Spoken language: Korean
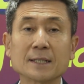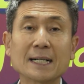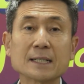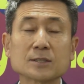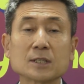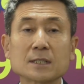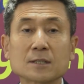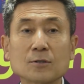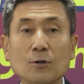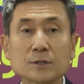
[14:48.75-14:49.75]
이러한 것들이
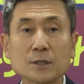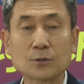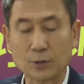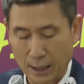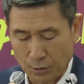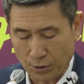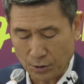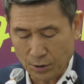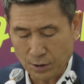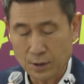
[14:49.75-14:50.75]
성공적으로
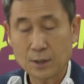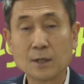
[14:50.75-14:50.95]
되고,